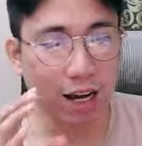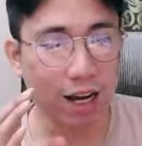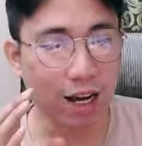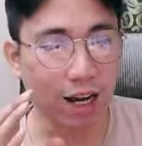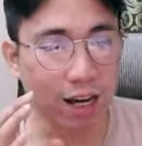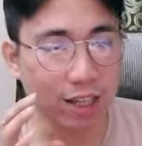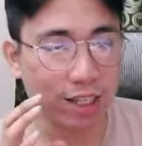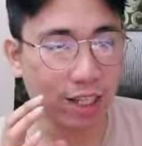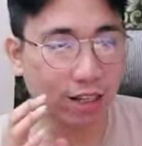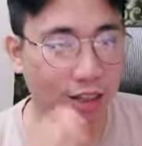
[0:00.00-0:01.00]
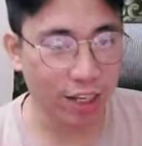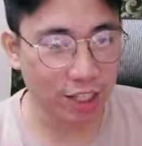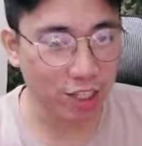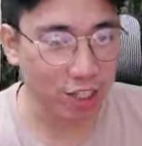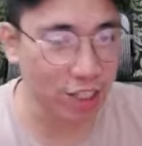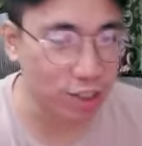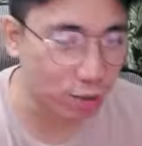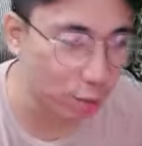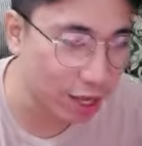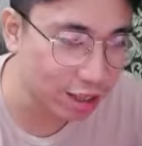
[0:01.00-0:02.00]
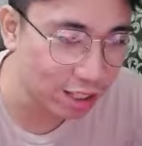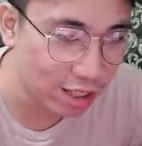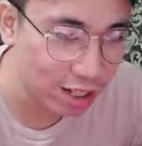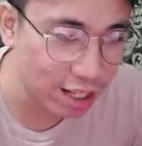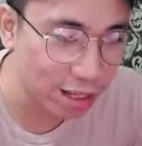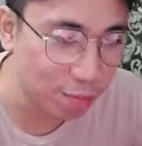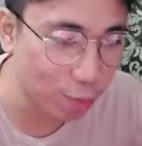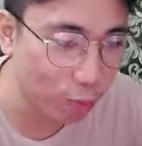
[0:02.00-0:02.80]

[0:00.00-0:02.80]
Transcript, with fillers: Ang kanyang range is 23.8.